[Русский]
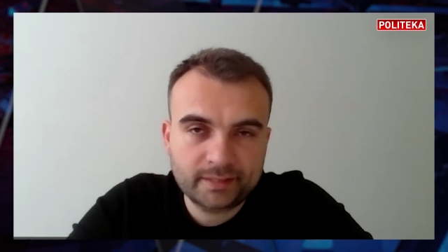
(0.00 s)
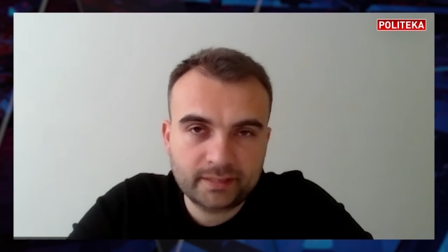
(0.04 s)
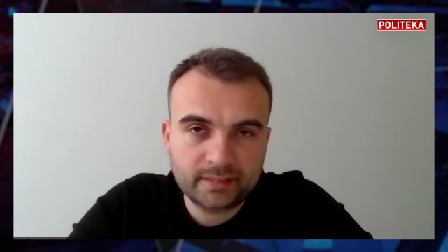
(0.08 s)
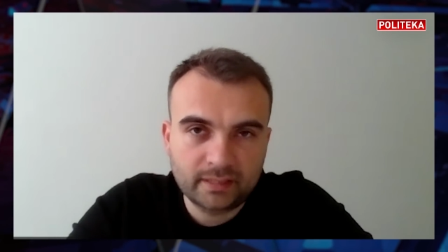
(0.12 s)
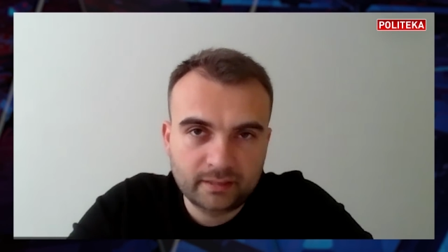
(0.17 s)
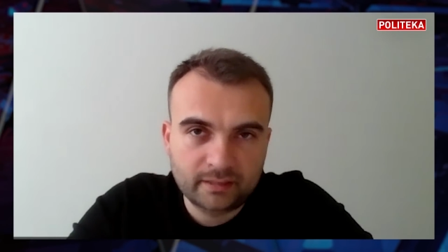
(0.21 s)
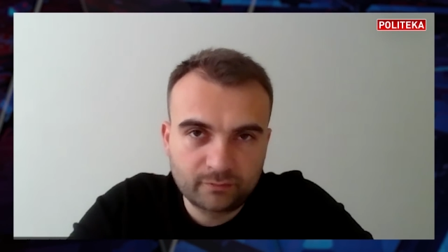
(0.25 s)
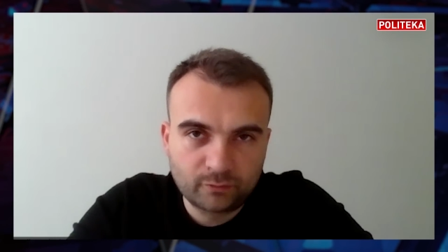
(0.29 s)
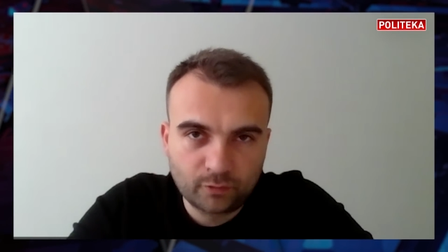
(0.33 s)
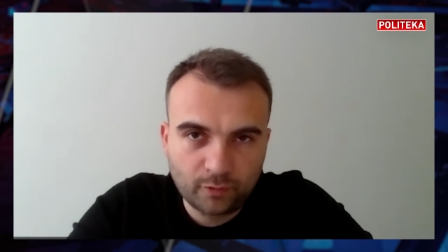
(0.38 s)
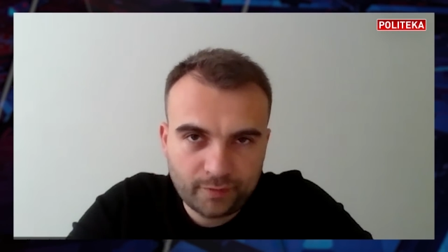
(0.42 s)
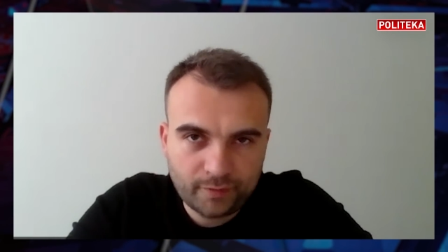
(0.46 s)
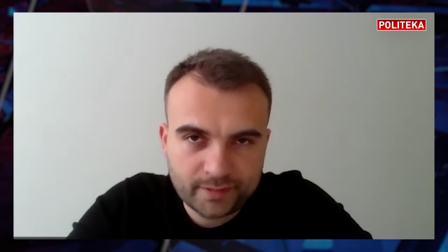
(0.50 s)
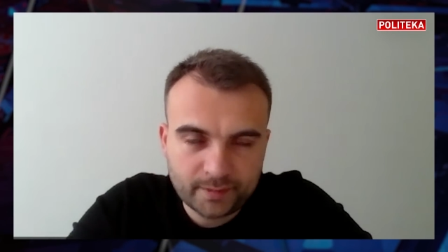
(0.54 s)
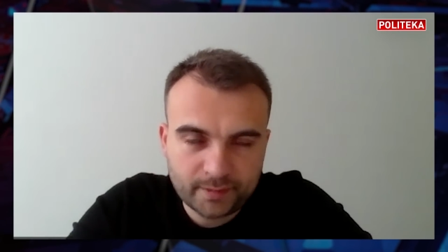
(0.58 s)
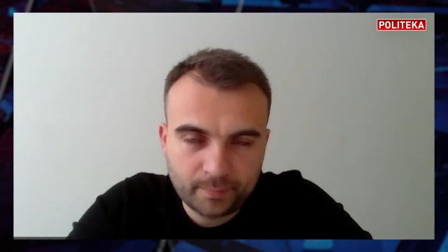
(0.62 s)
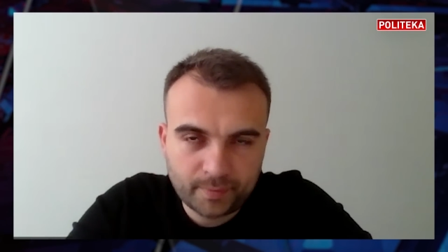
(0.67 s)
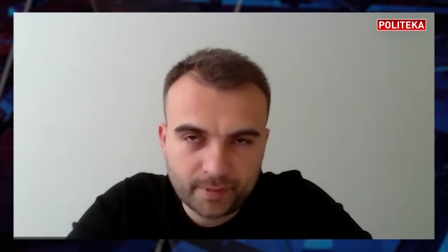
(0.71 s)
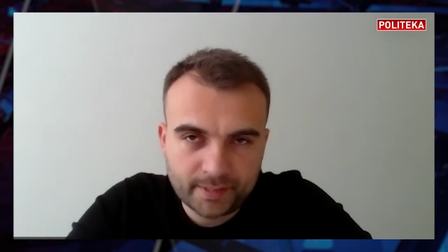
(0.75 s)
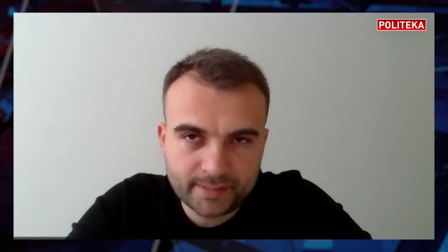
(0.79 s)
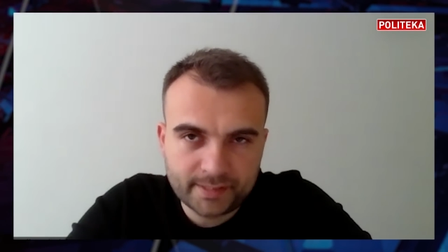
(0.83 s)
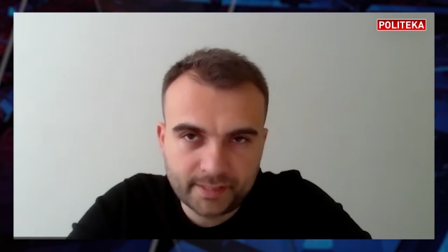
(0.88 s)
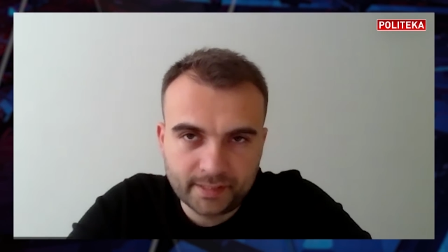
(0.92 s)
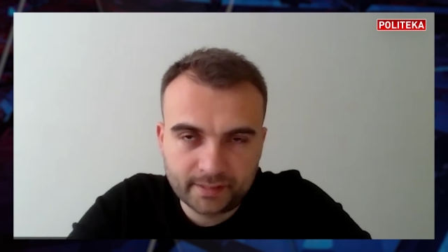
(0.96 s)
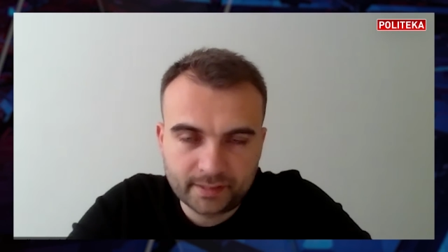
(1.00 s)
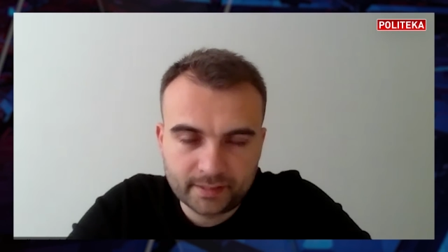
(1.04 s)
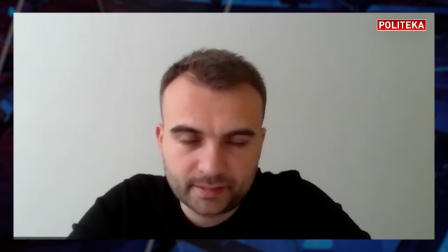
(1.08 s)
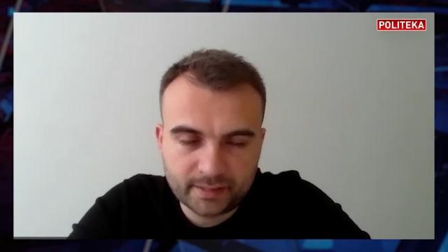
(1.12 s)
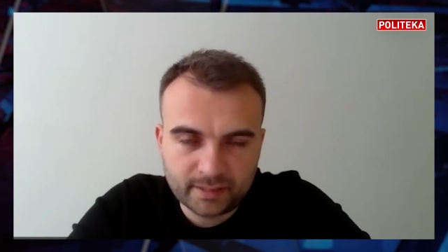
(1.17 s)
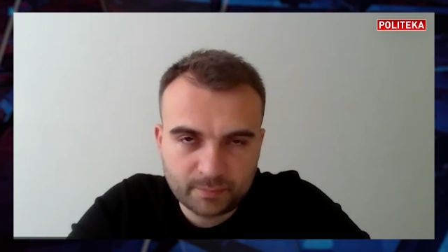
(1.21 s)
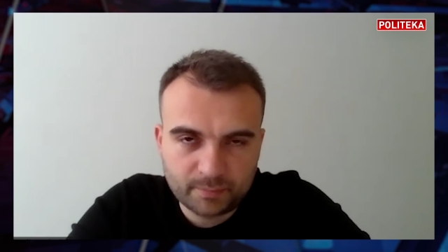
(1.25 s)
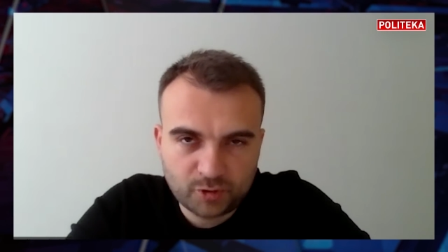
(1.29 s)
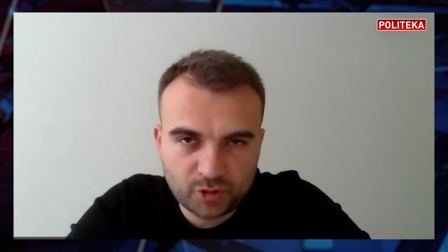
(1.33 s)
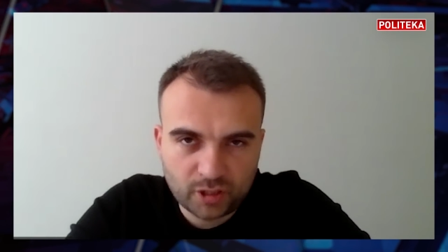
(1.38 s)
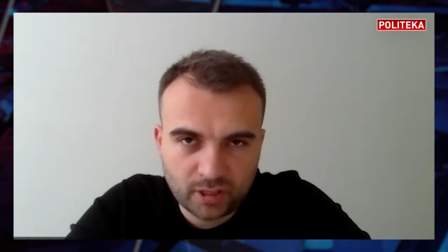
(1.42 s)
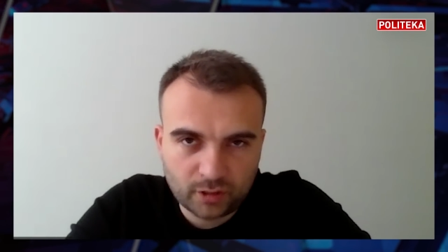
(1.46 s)
Кстати, в офисе президента
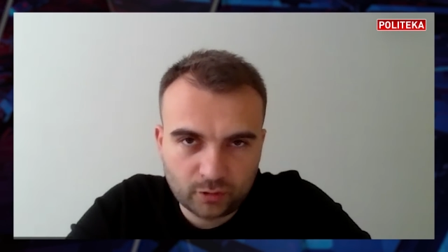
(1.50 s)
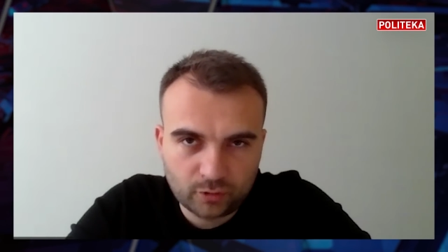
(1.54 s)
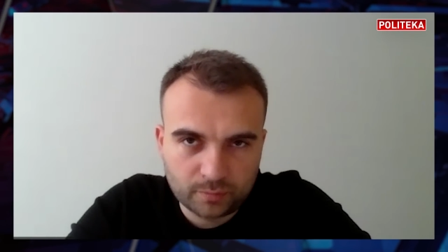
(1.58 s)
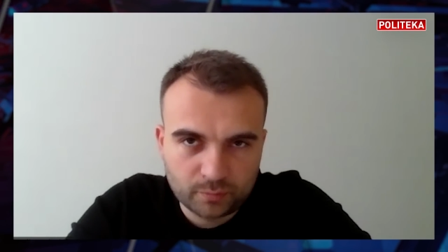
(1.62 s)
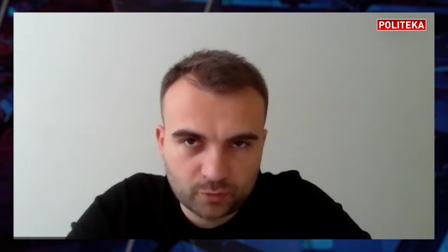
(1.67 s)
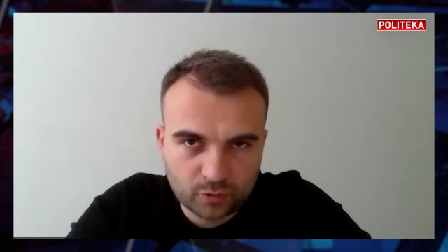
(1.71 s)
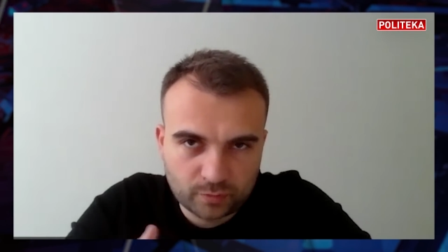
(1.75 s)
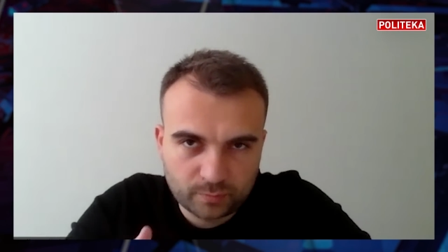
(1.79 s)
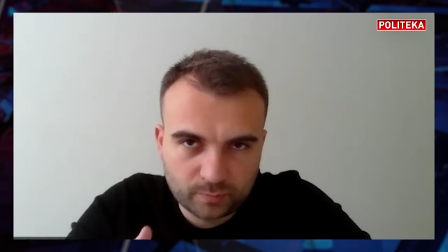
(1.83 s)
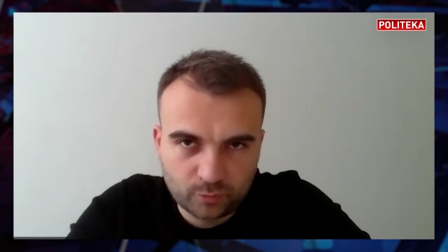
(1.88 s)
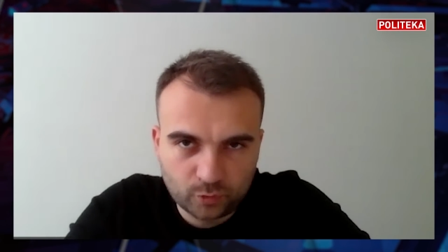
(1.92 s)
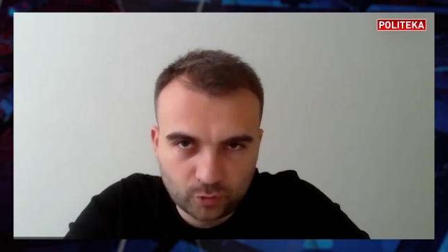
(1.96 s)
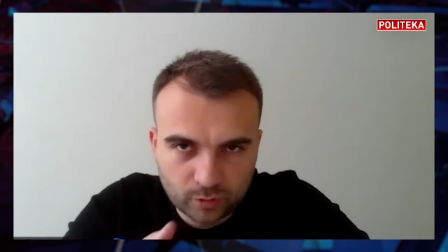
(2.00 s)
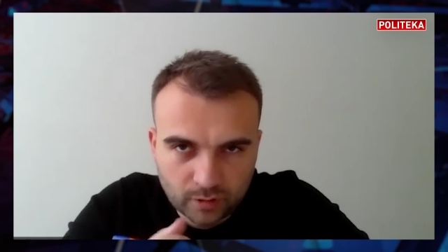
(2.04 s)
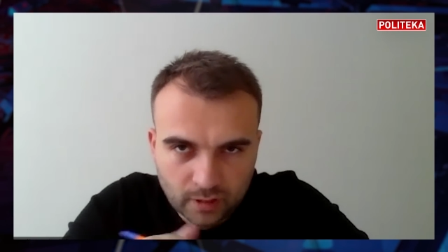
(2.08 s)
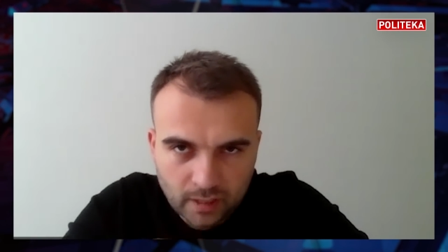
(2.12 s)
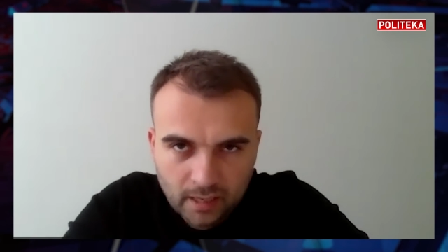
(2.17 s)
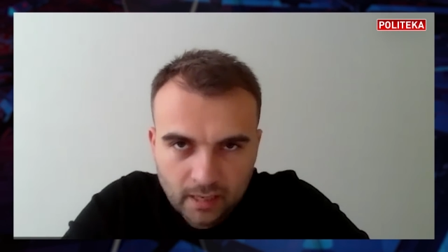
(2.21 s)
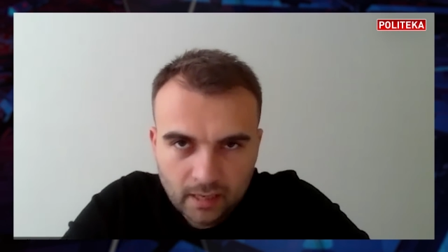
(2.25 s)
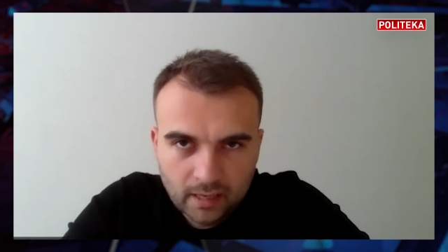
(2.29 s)
сообщили о том, что будут